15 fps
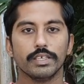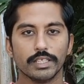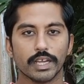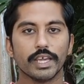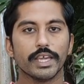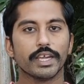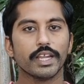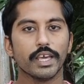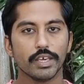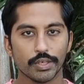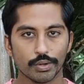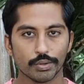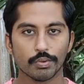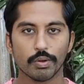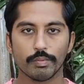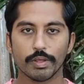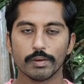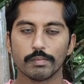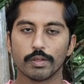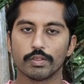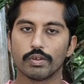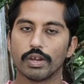இதுல என்ன இருக்கும்
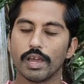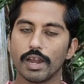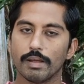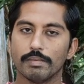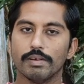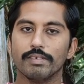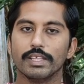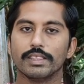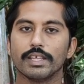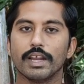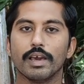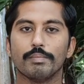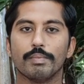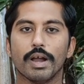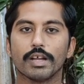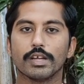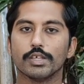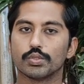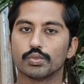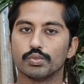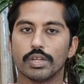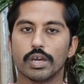அப்படின்னு பார்த்தோம்னா நம்ம வெத்தலை
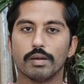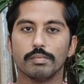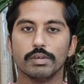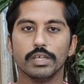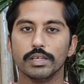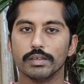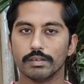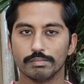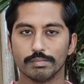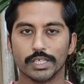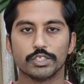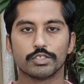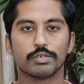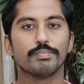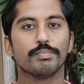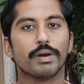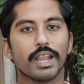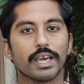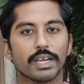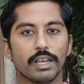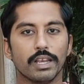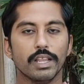பாக்கு சுண்ணாம்பு மற்றும்
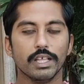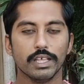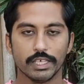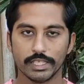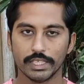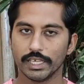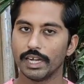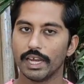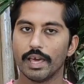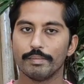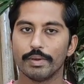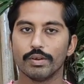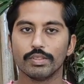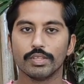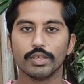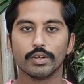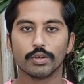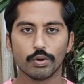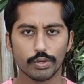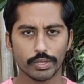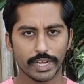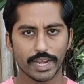பழங்கள் இது எல்லாமே வந்து
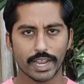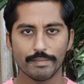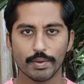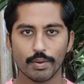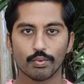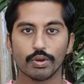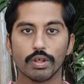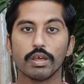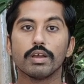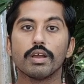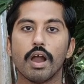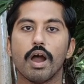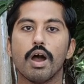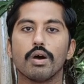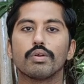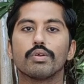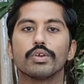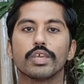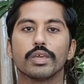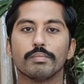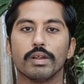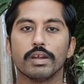இருக்கும் எல்லாமே உடலுக்கு
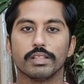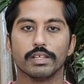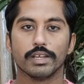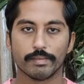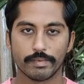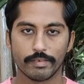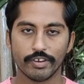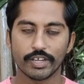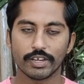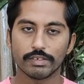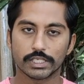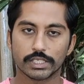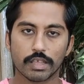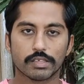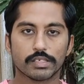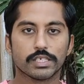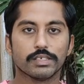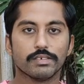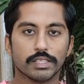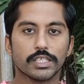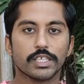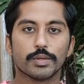ஆரோக்கியமானது நம்ம வீட்டு
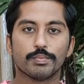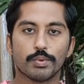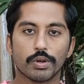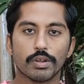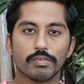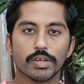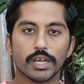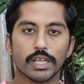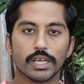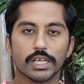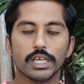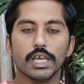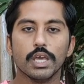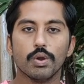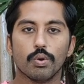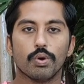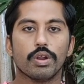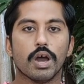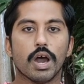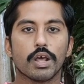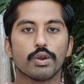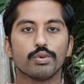விசேஷத்துக்கு வந்துட்டு போனவங்களுக்கு
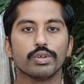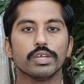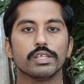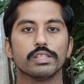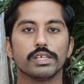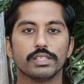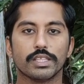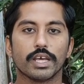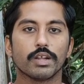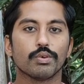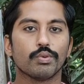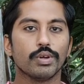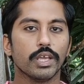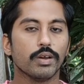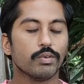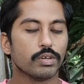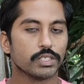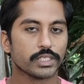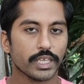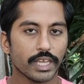ஒரு ஆரோக்கியத்தை தரக்கூடிய ஒரு